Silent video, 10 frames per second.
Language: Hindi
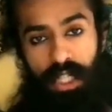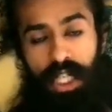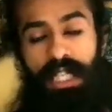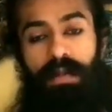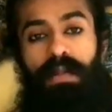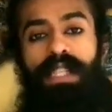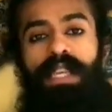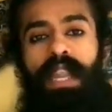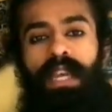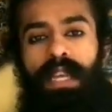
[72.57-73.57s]
चीज़ मिल
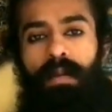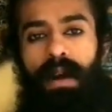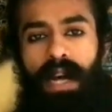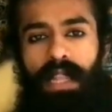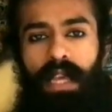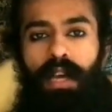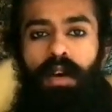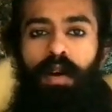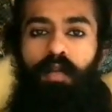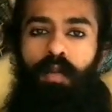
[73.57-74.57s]
जाने के बाद
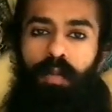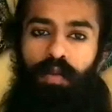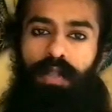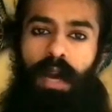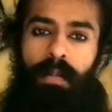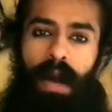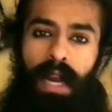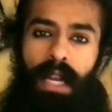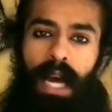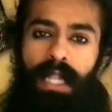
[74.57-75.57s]
वो पूजा पाठ